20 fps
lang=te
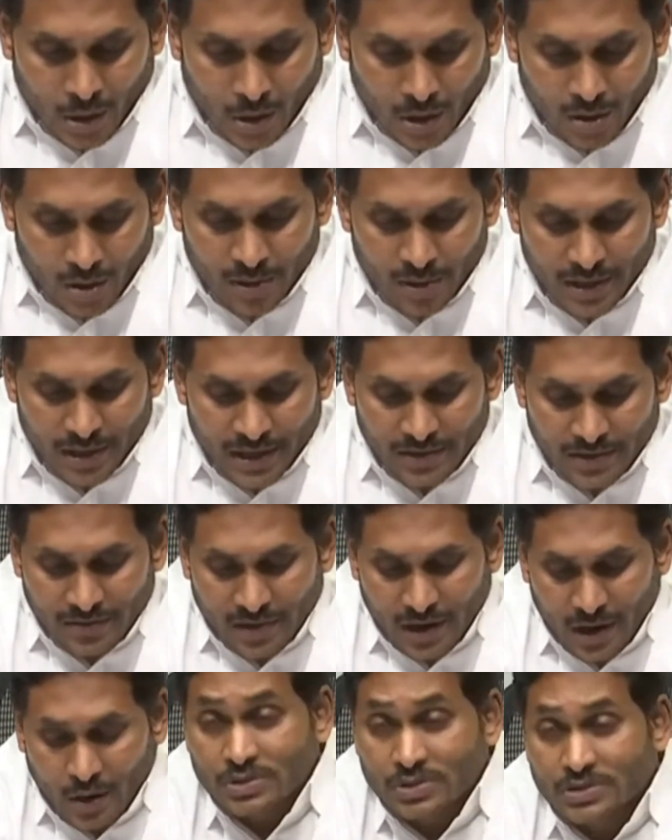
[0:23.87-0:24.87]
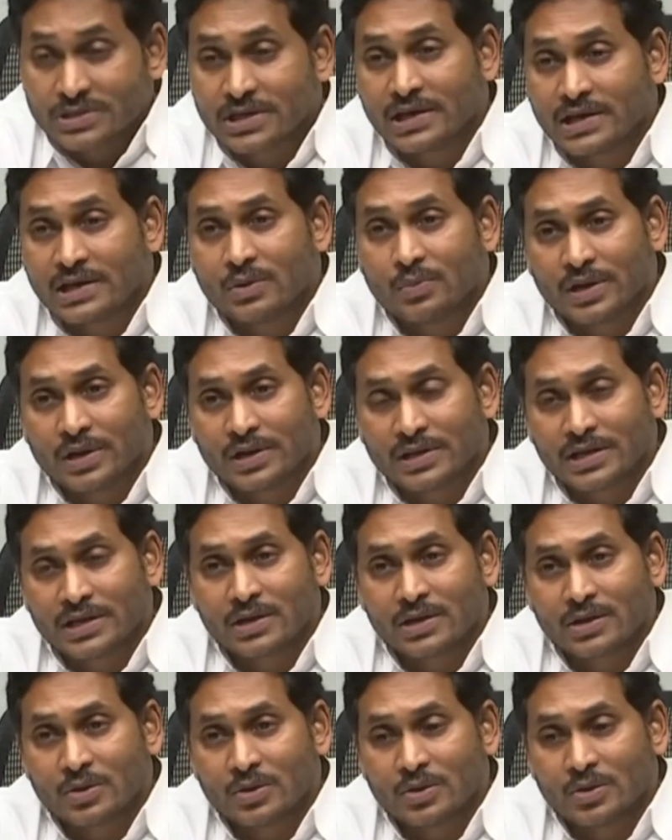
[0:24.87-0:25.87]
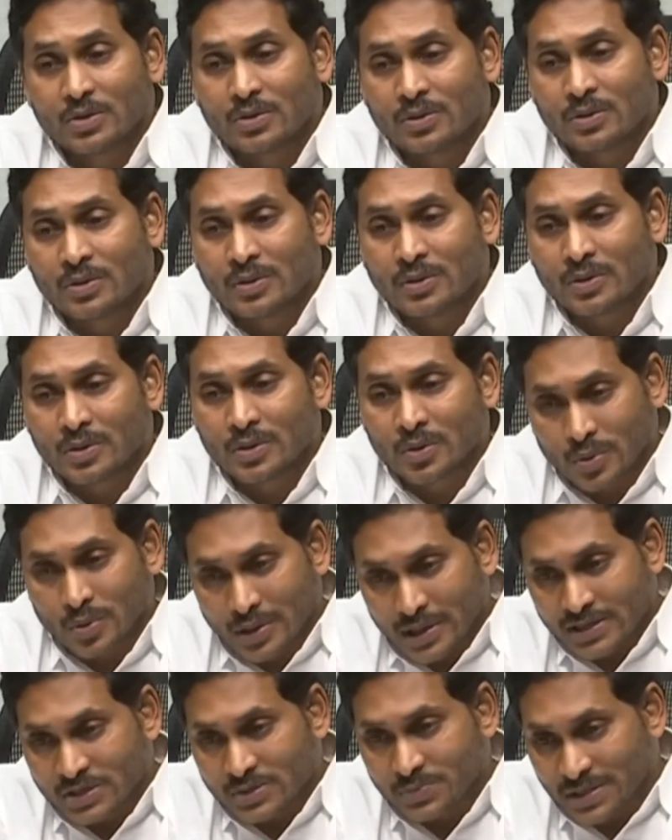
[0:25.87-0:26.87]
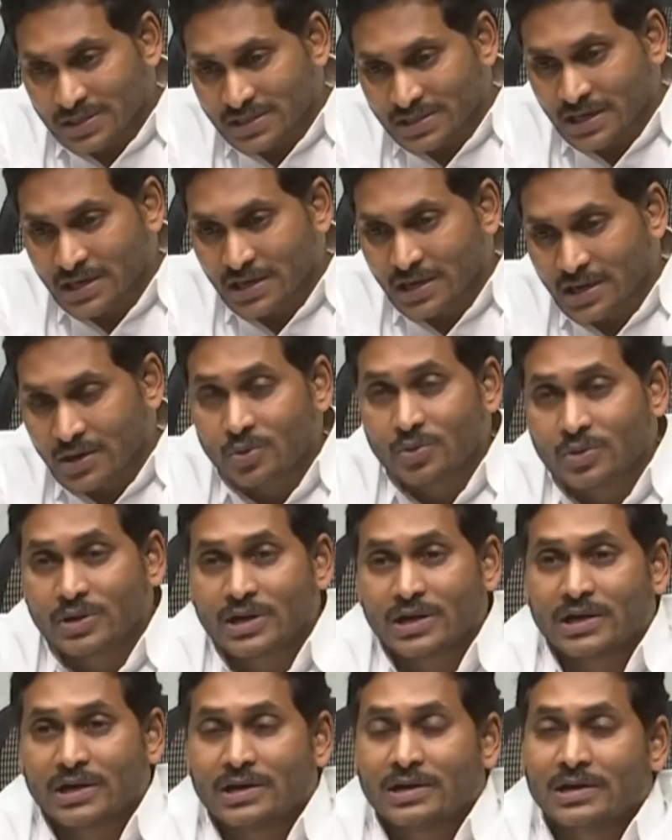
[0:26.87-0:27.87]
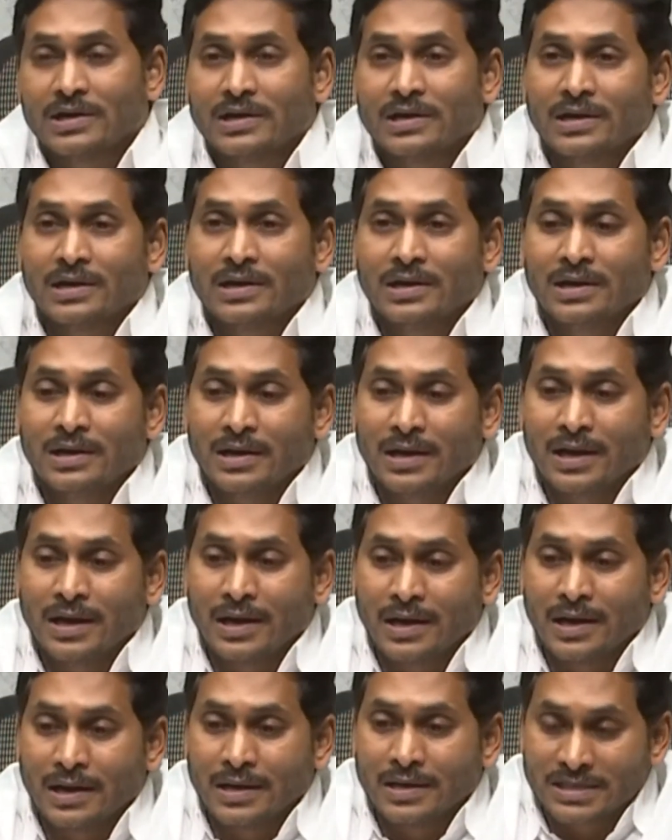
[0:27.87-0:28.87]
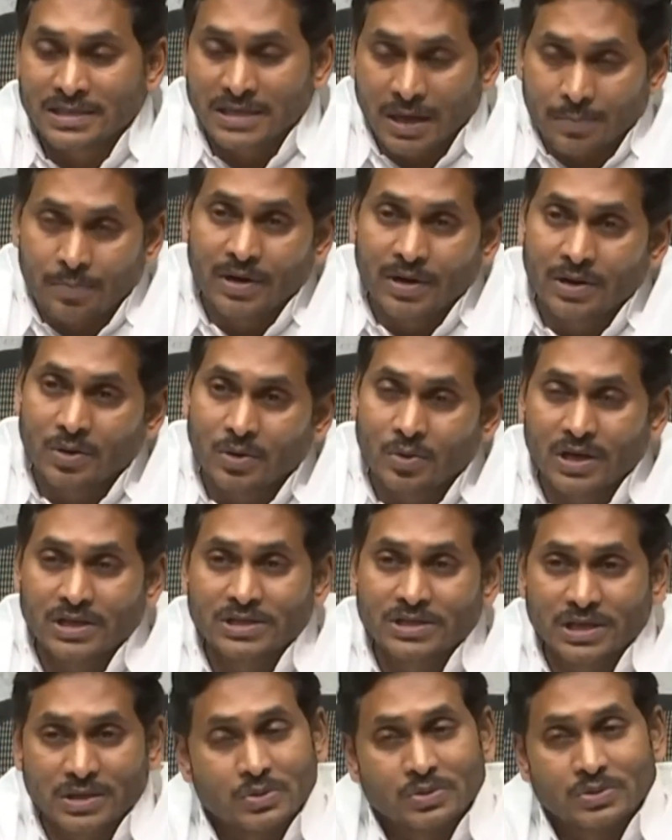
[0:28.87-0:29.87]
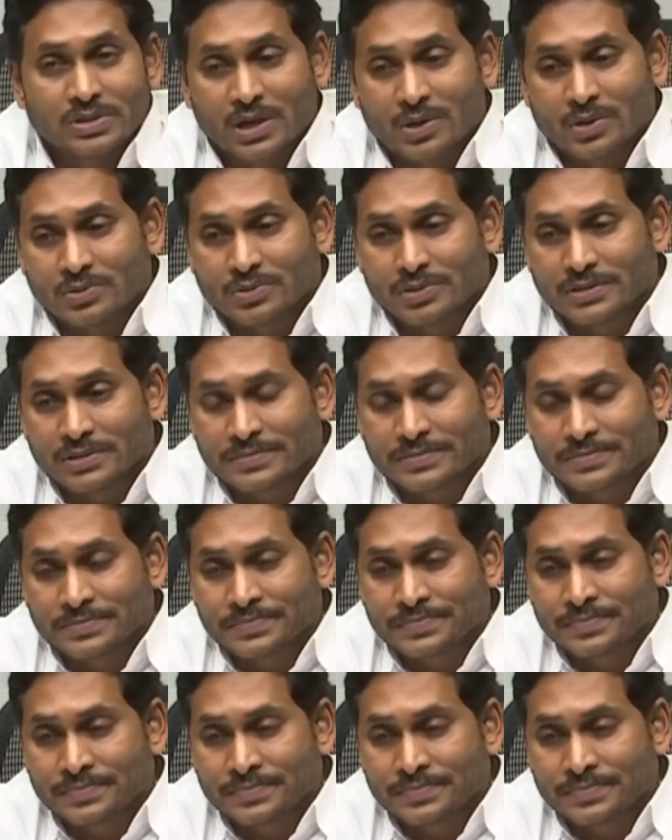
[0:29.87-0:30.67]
కొలాబరేటివ్ కౌన్సిల్ నివేదికలో కూడా స్పష్టంగా కూడా చెప్పడం కూడా జరుగుతూ ఉంది